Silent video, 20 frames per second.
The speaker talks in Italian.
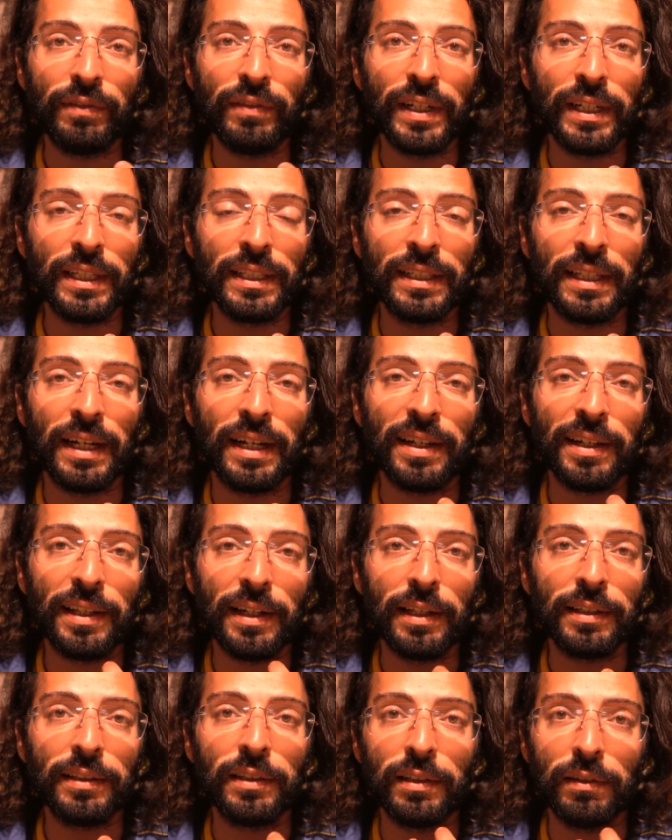verità
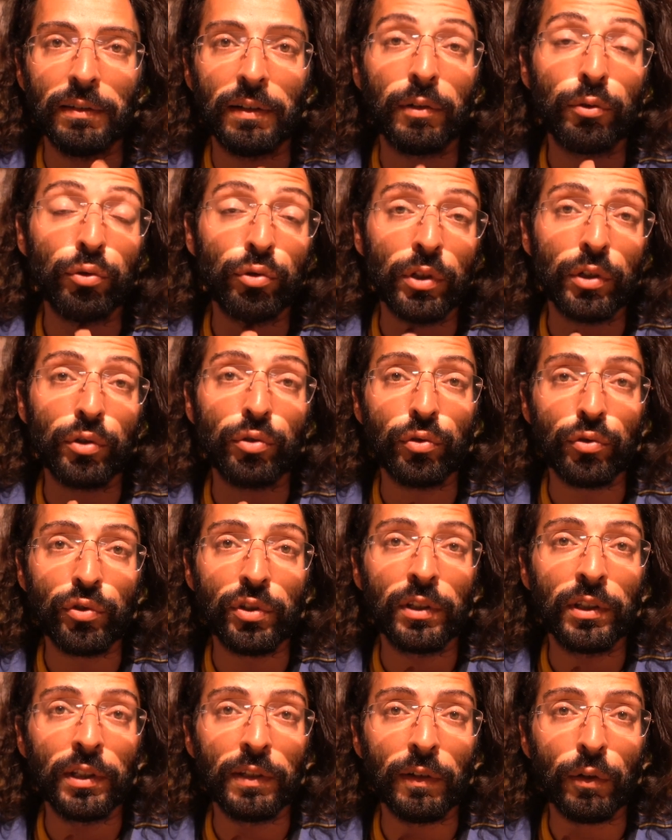relativa ossia
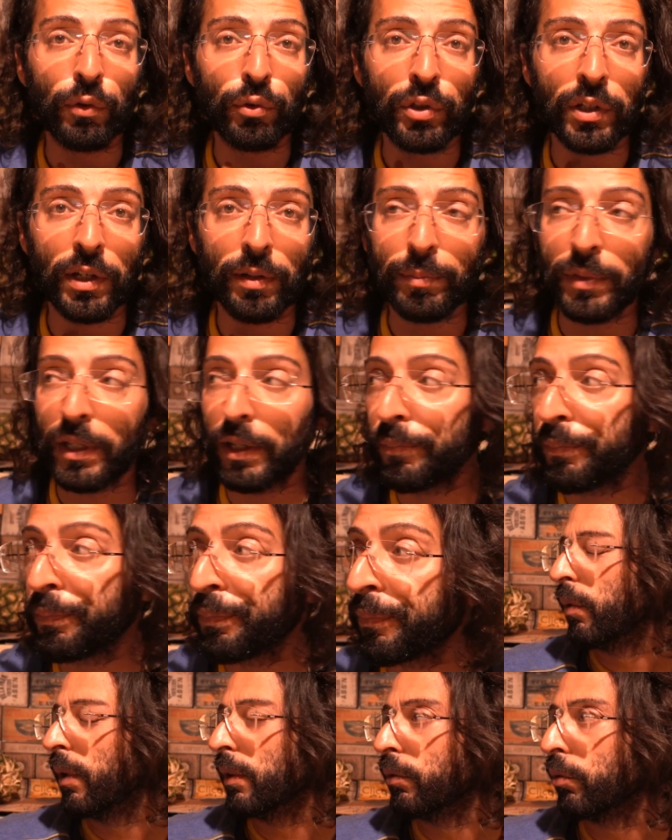soggettiva ossia mia
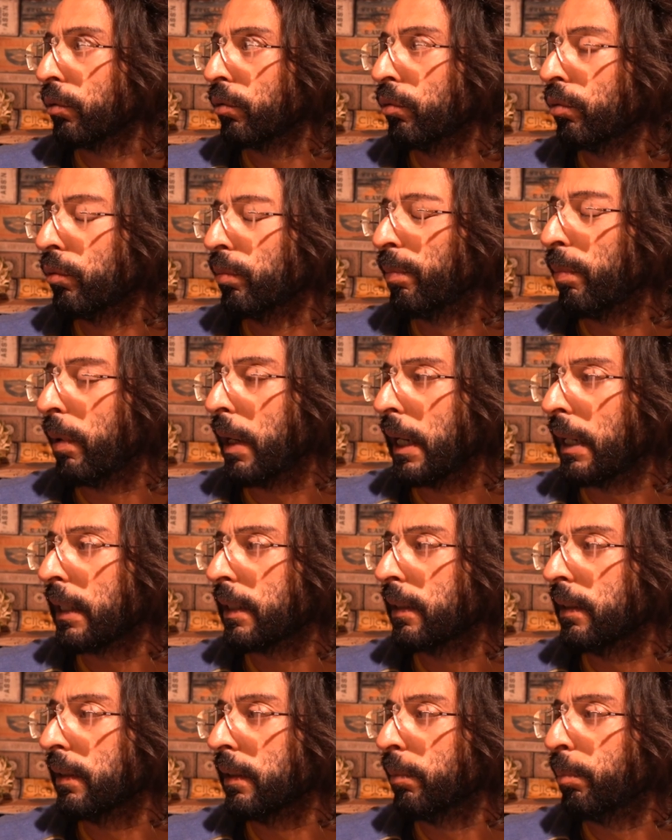quando tu
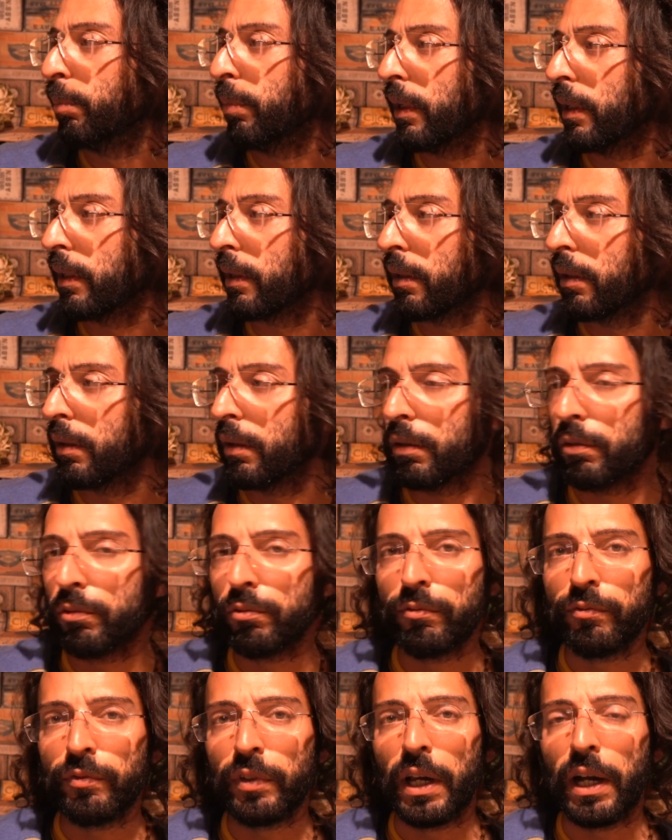parti per eh,
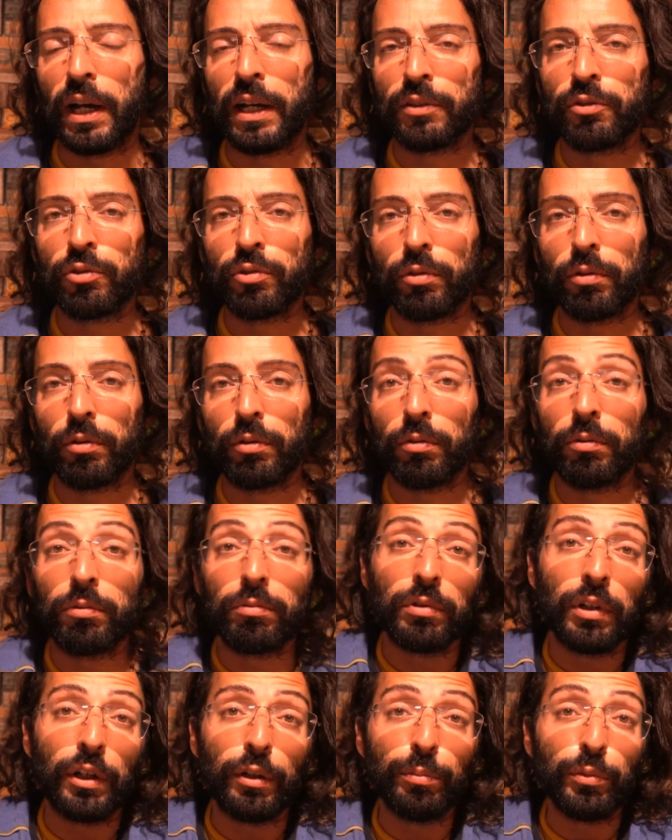un viaggio, o
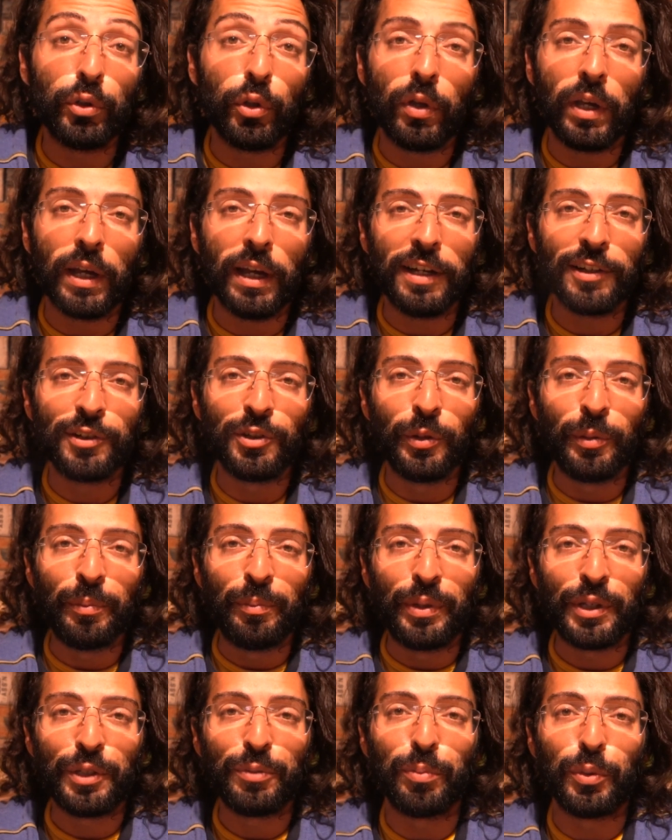nel mio caso
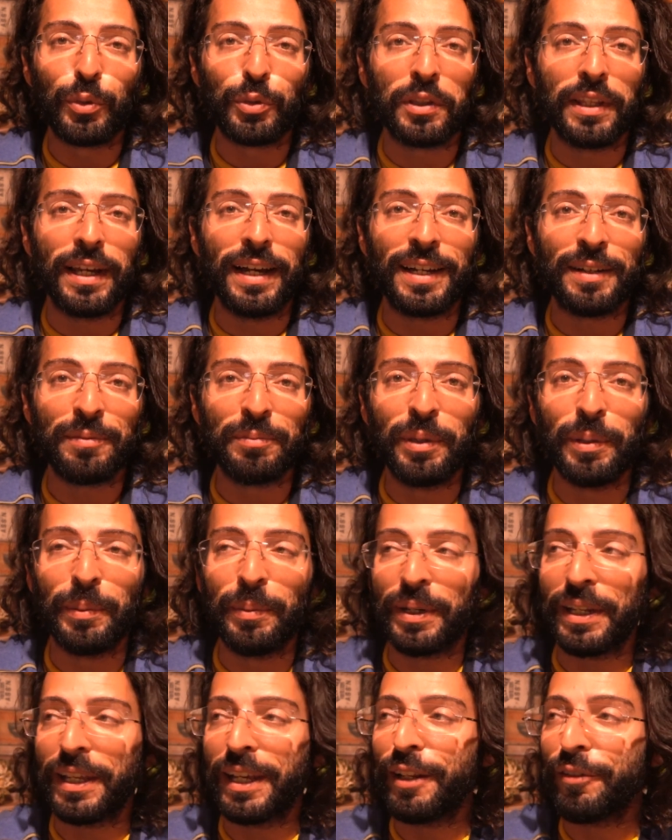per spostarmi,
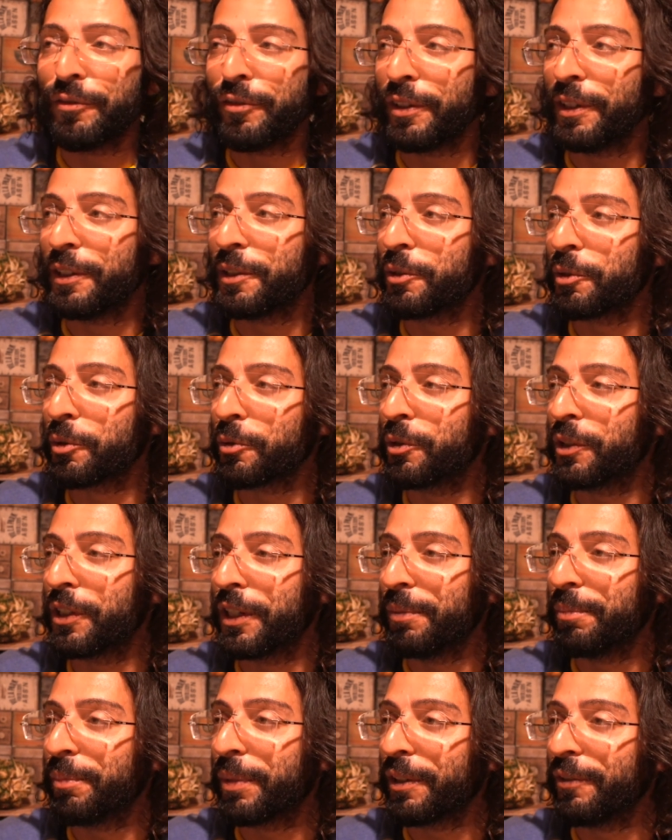perché alla fine sono
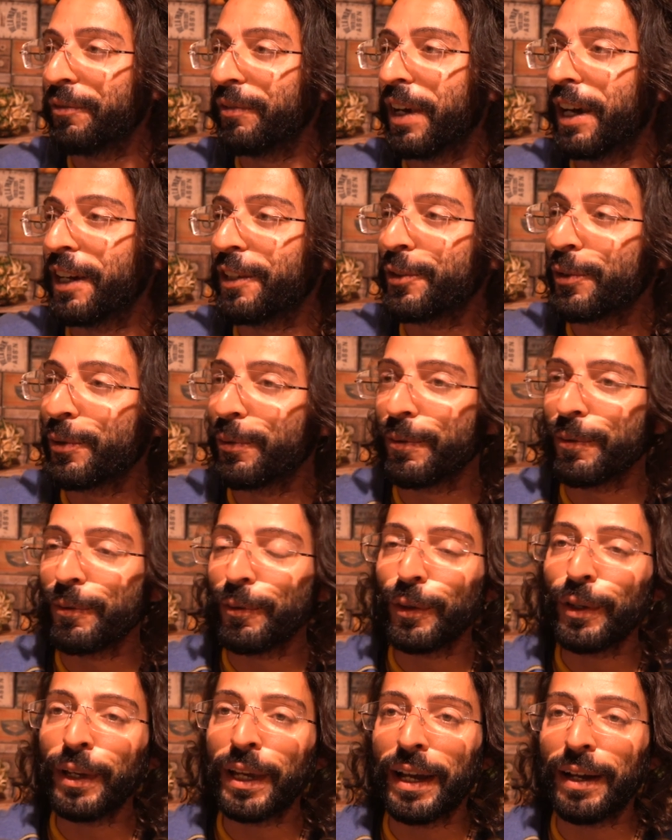sempre in viaggio,
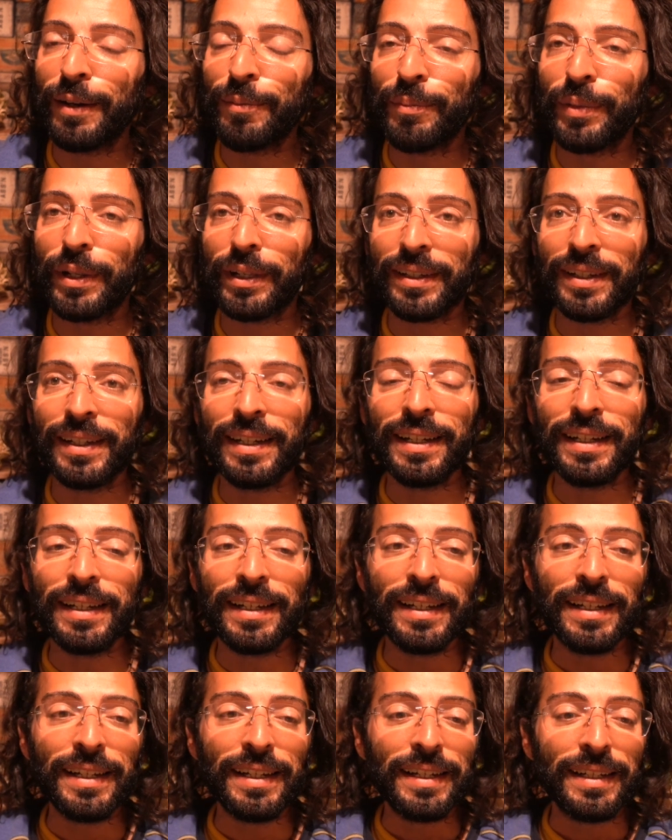vivo in camper,
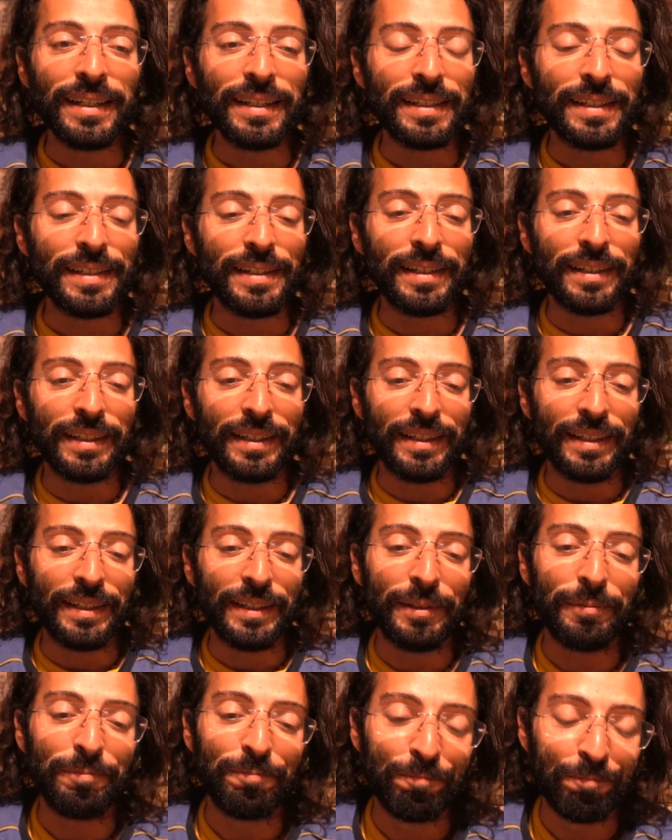
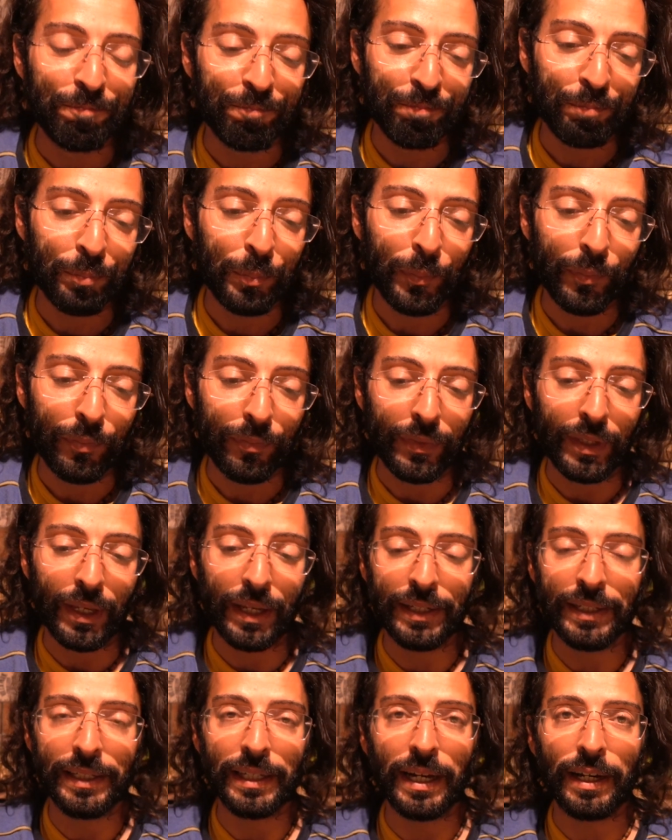ehm,
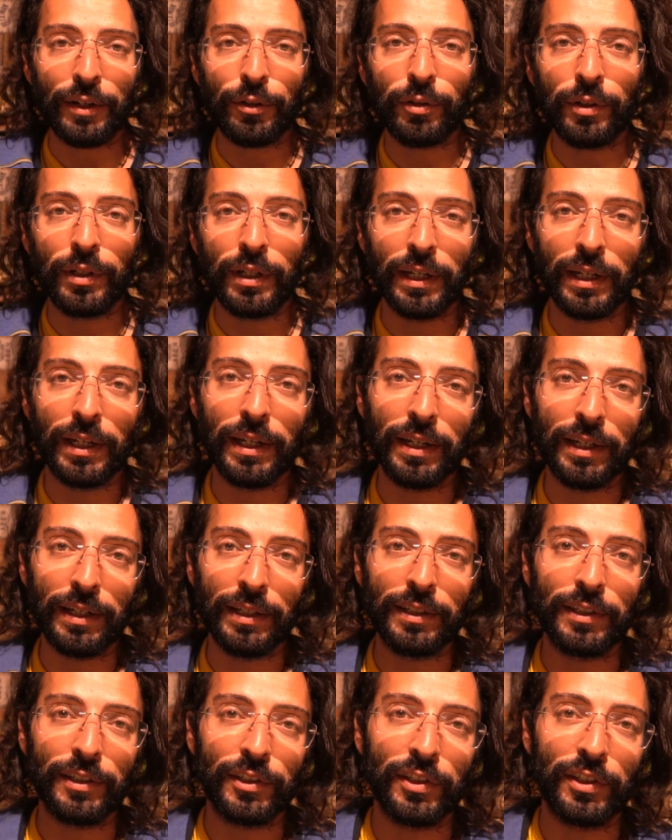è chiaro che
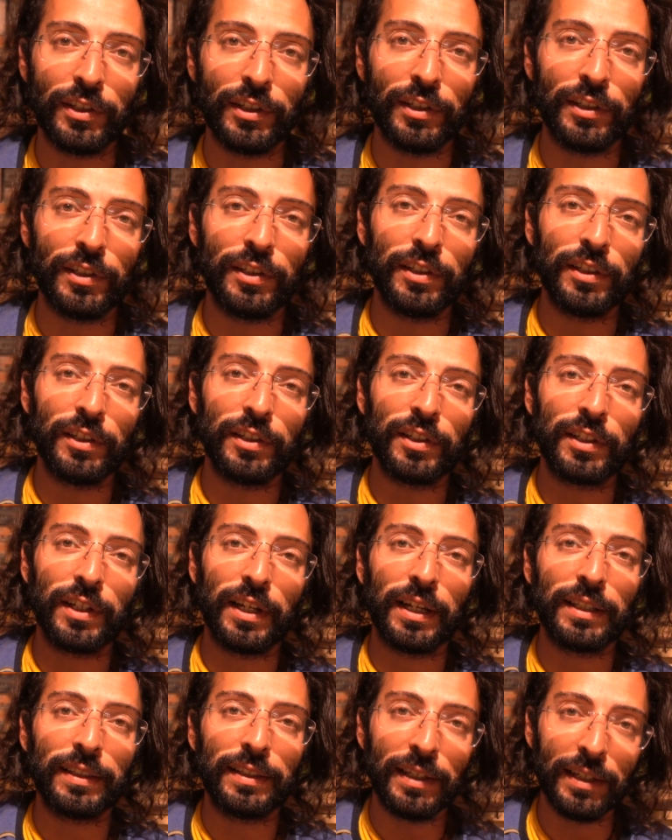si, si
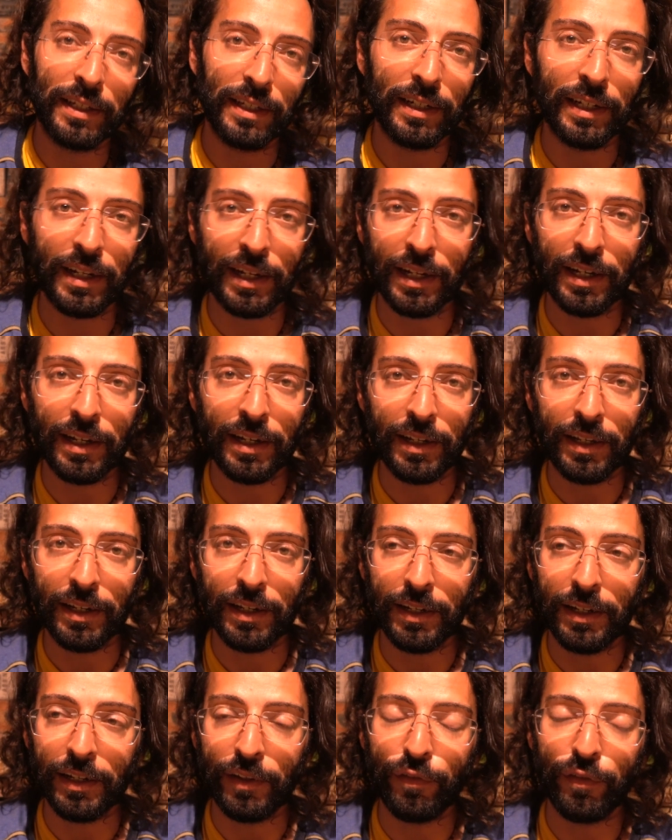scatena
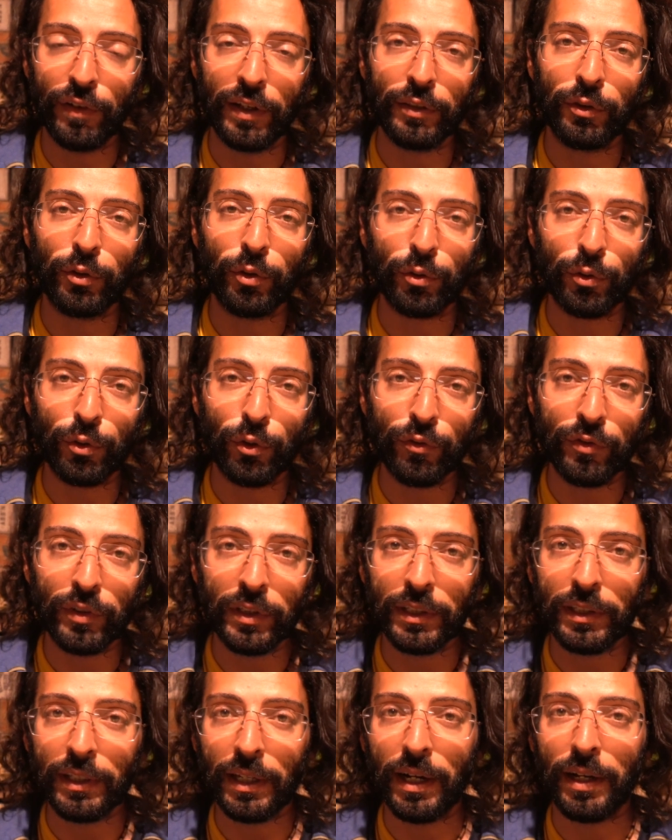l'effetto
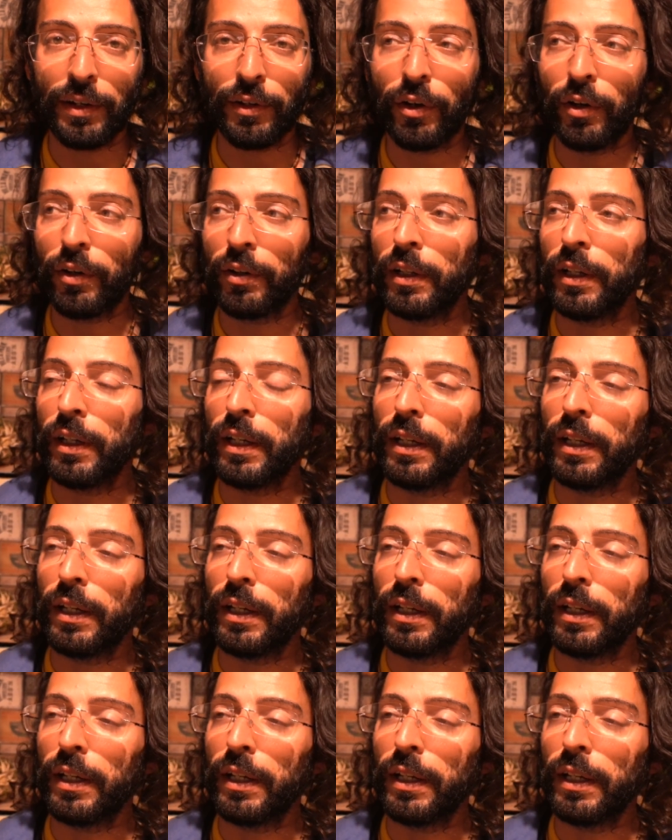novità, no?